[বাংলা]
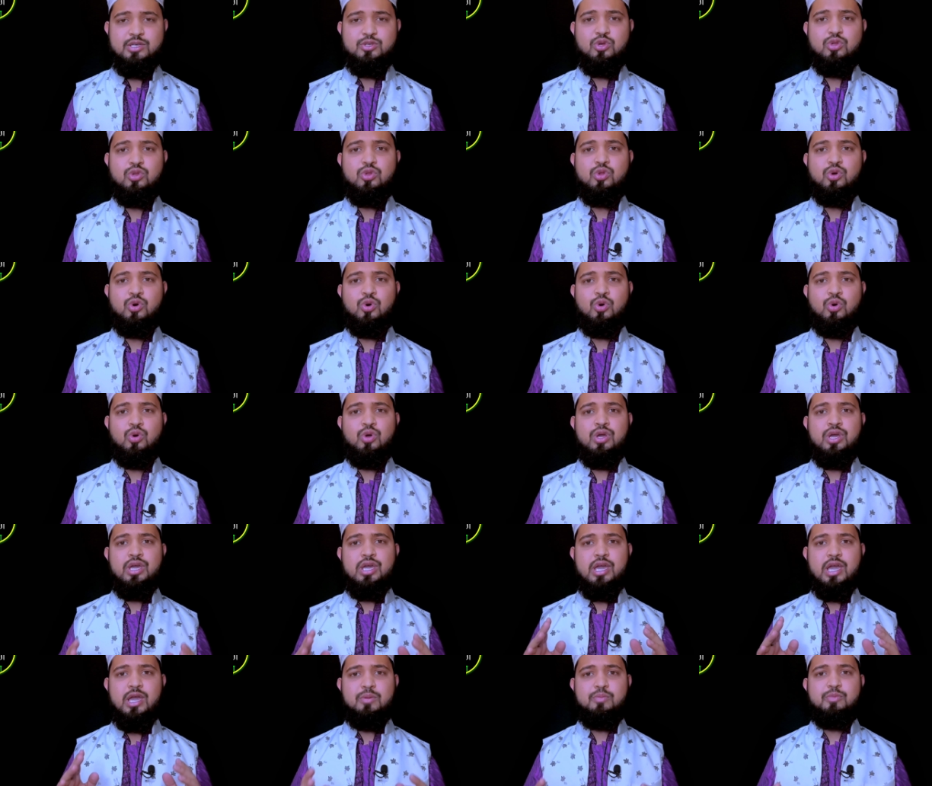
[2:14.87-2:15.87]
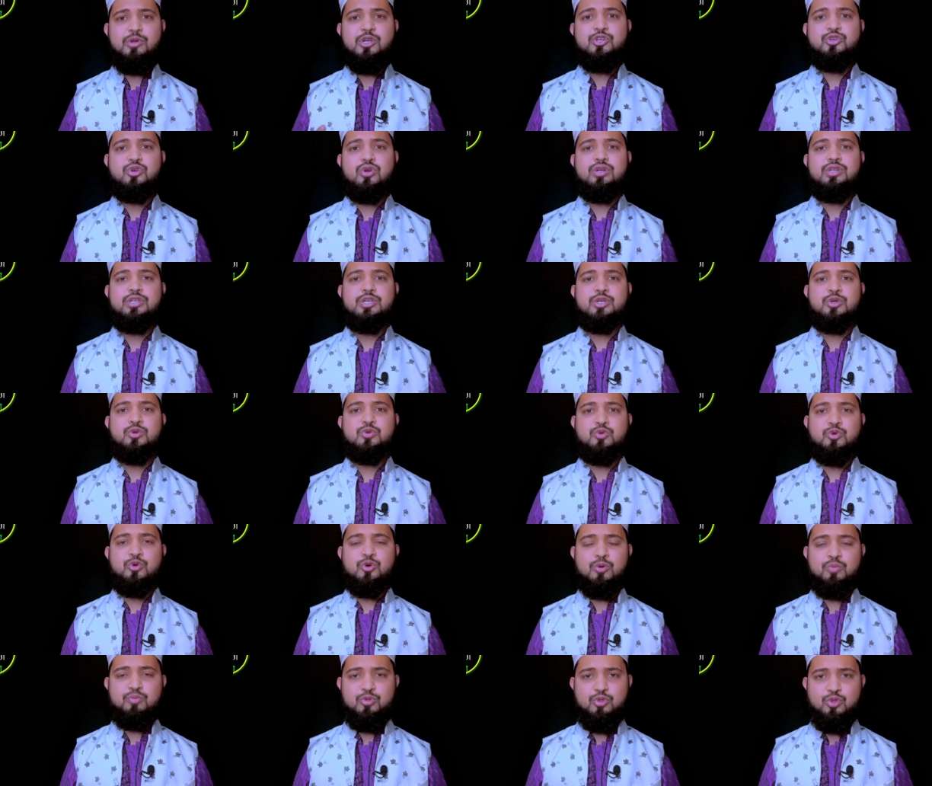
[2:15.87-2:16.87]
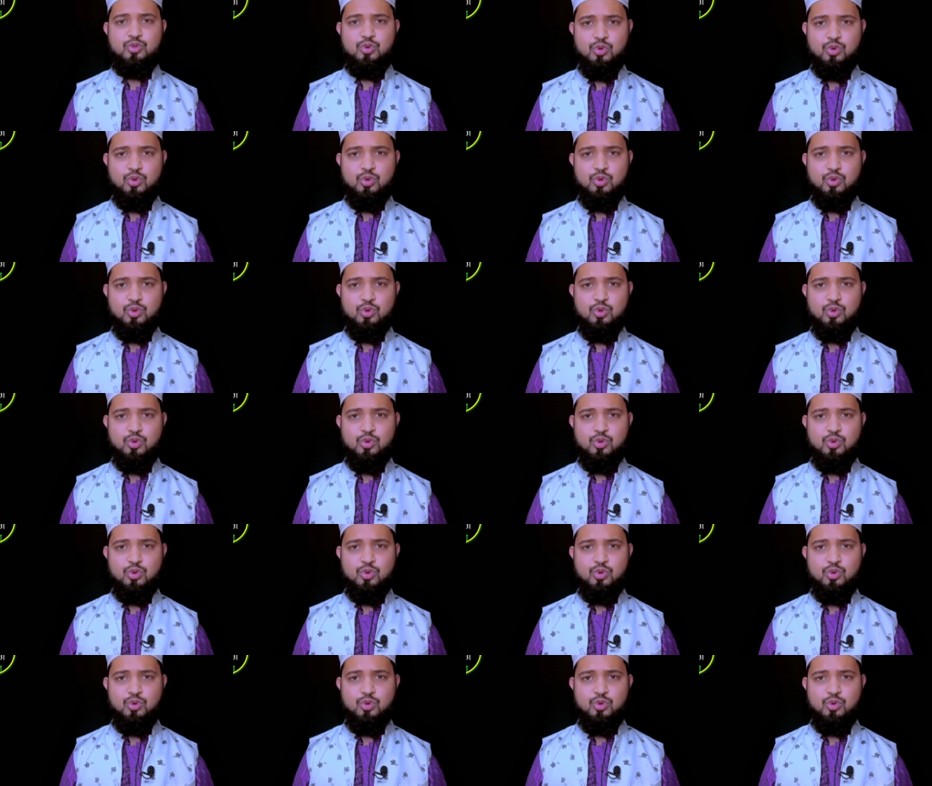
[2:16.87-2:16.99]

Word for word: এজন্য এই বিষয়টি খুব